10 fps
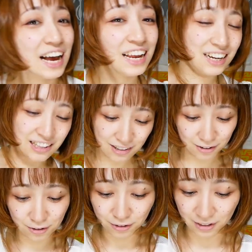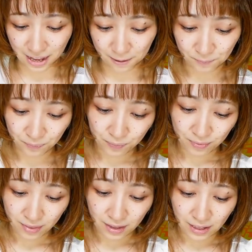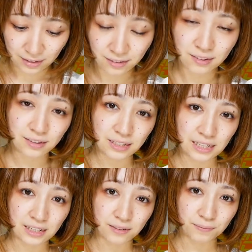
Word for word: はいということでついに